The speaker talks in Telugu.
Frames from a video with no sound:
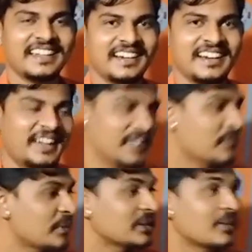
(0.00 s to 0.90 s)

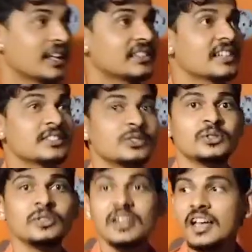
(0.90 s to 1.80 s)
లేకపోతే మా అత్తయ్య అసలు
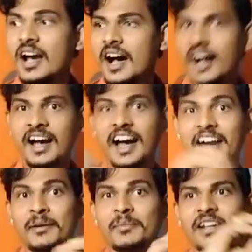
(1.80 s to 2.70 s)

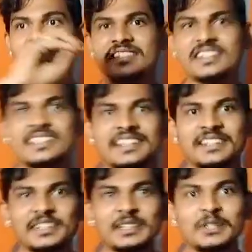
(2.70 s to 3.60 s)
ఆడంబరాలు చేసేది
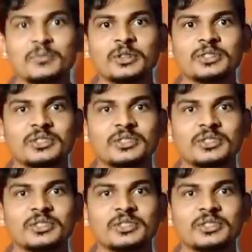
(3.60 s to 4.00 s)
ఇల్లు మొత్తం